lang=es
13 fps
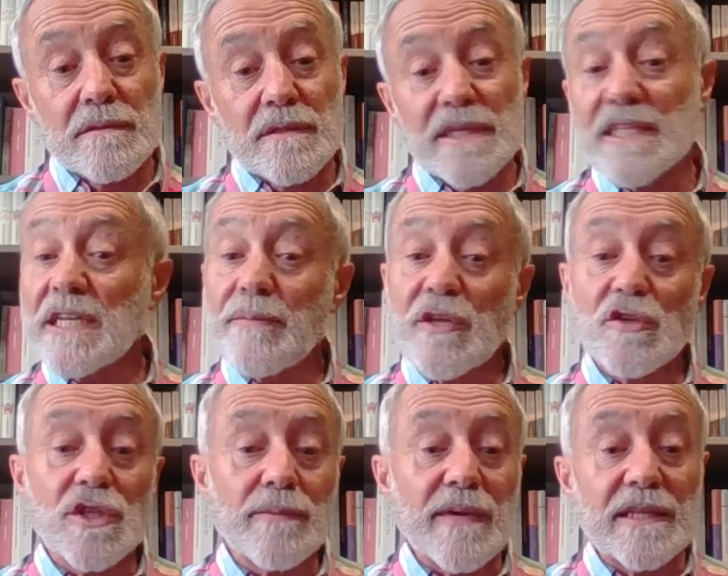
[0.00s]
Es la
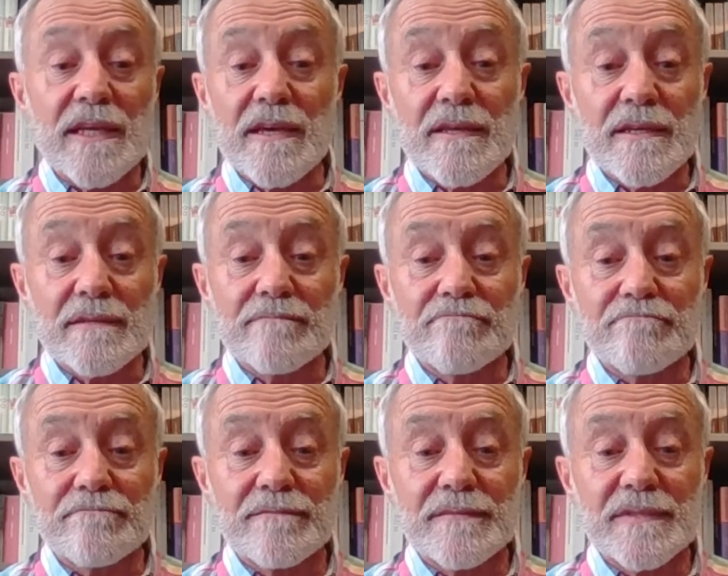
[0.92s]
menos demandada,
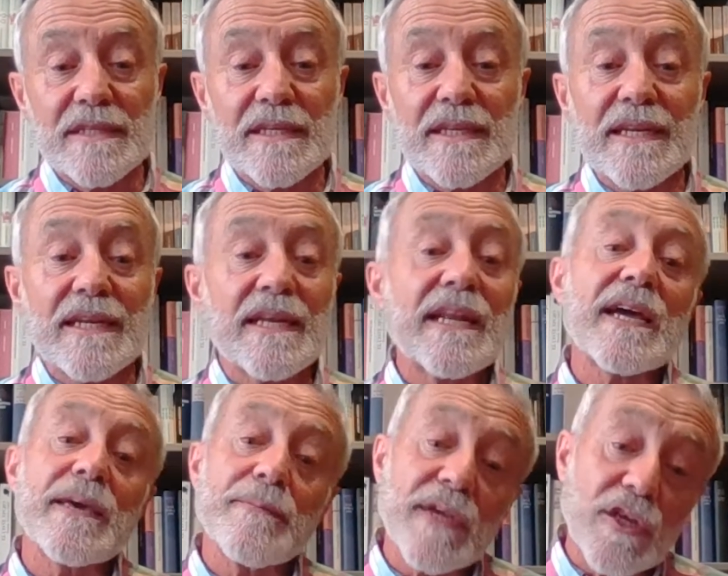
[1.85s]
la
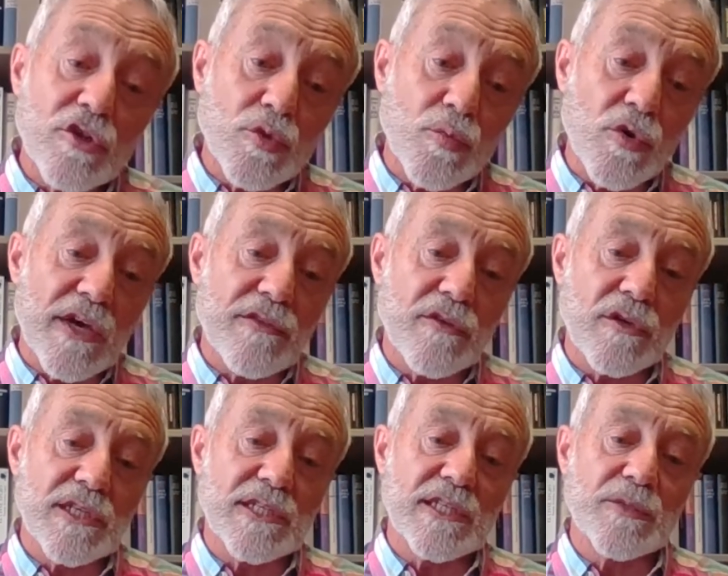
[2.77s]
que menos
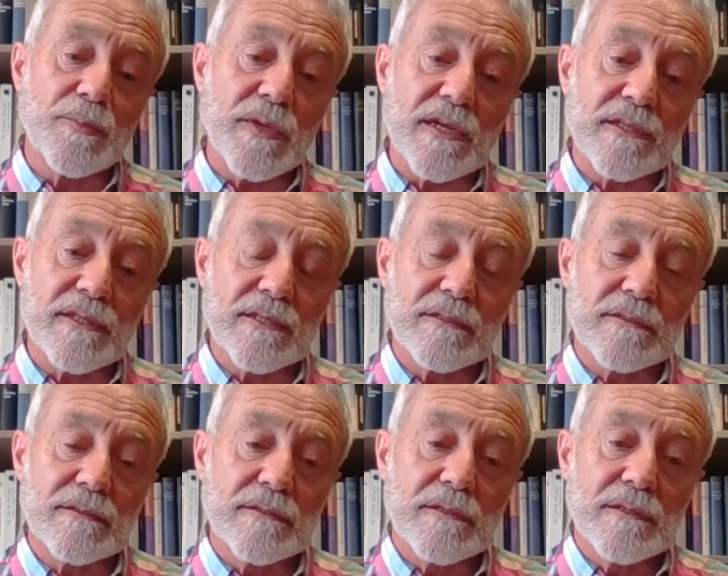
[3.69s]
vocaciones despierta.
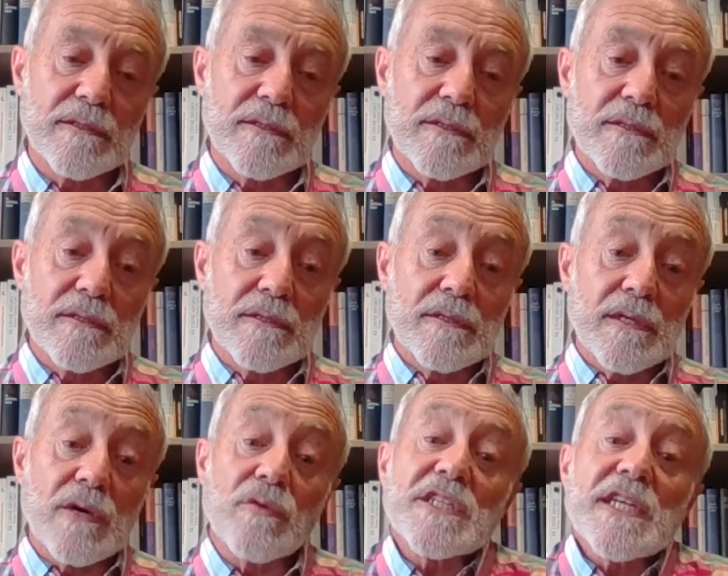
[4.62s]

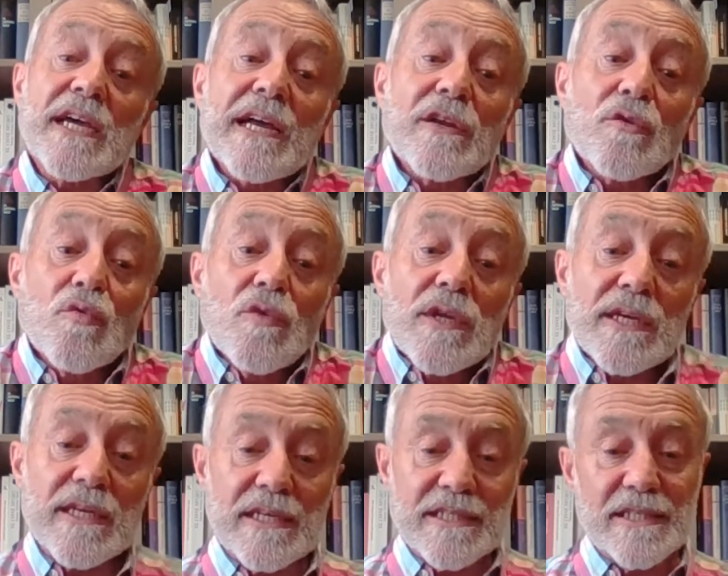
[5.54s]
Aunque se
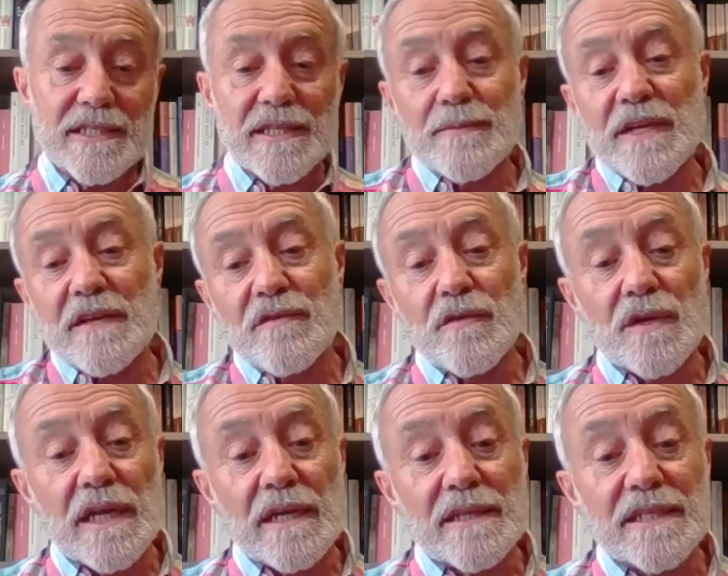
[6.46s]
calcule que el Sistema
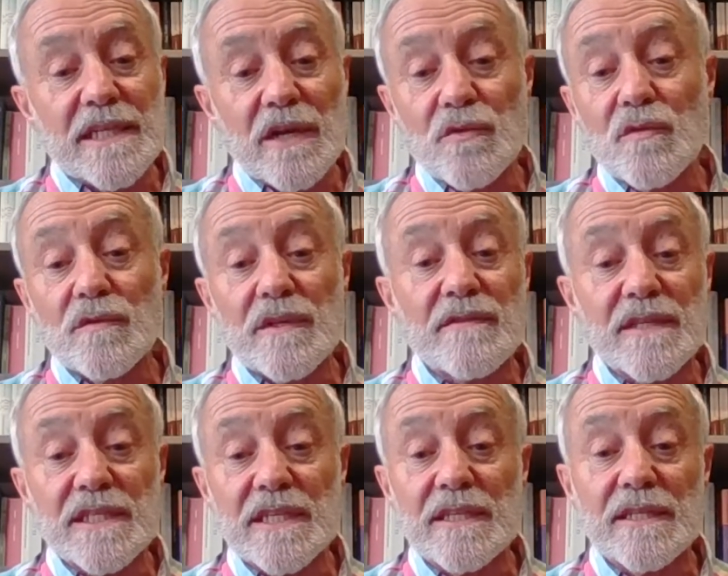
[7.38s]
Nacional de Salud
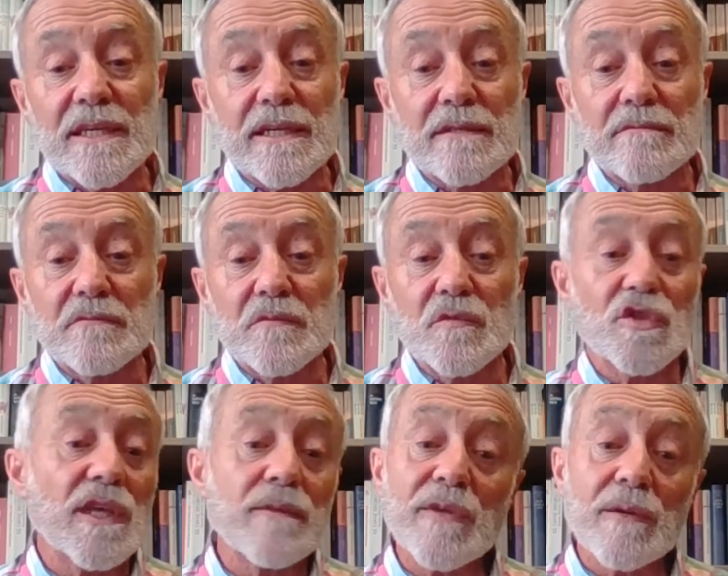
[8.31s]
necesita
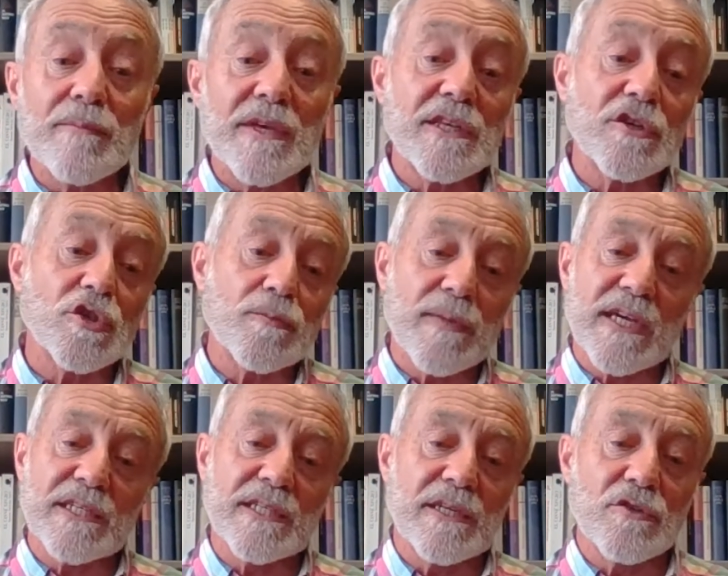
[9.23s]
unos 10.000 médicos
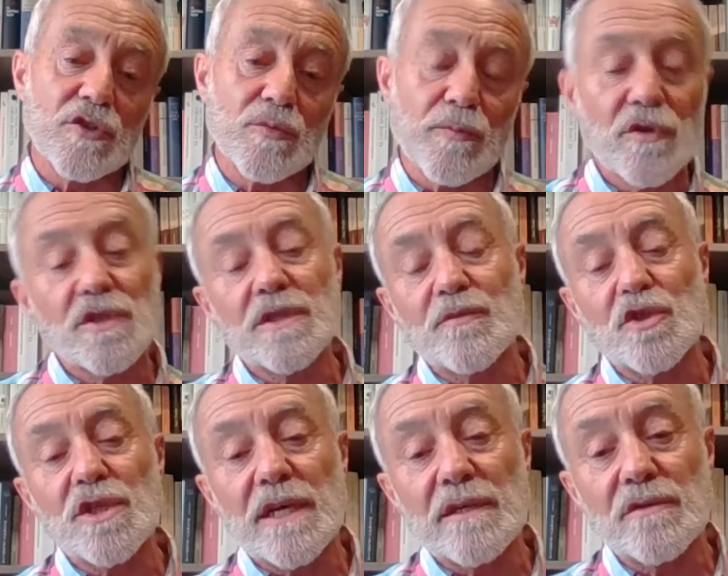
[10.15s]
más en los
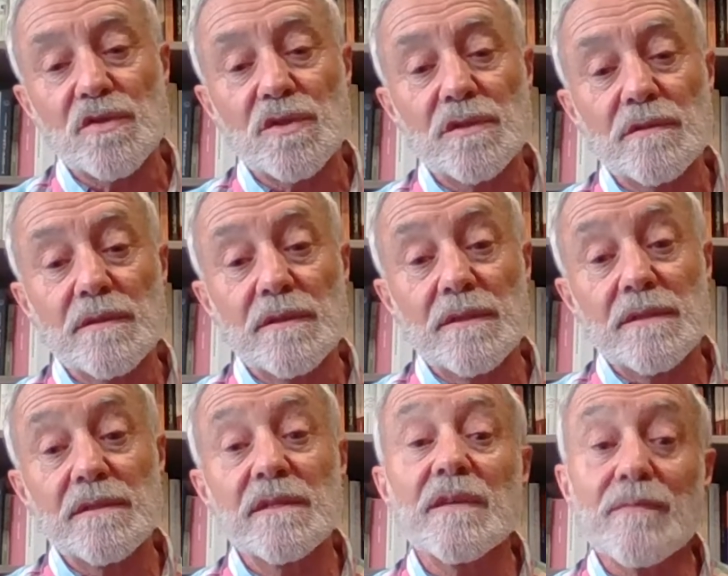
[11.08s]
próximos años,
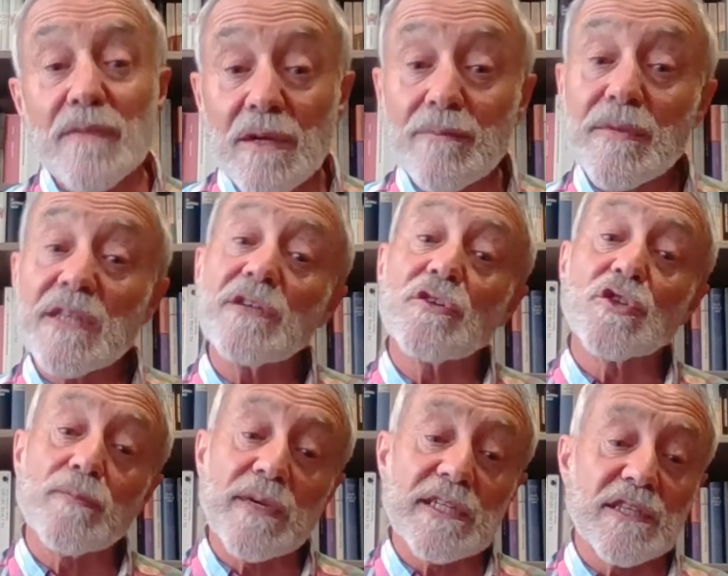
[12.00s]
10.000
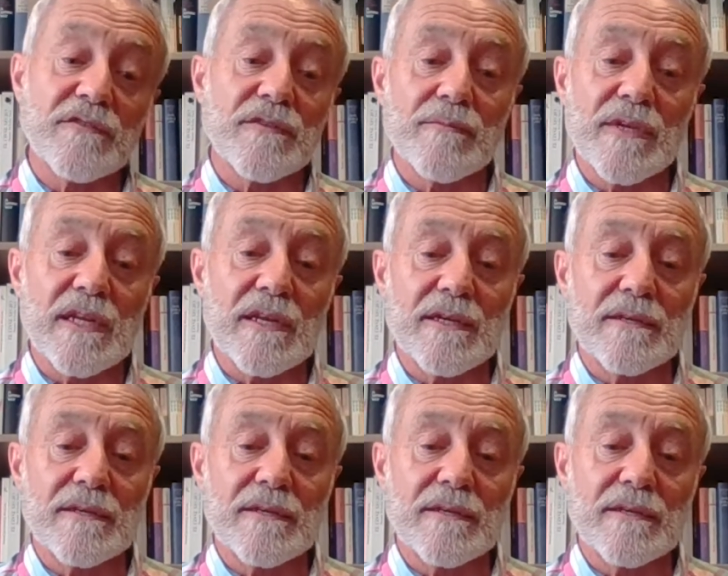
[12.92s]
médicos más de familia.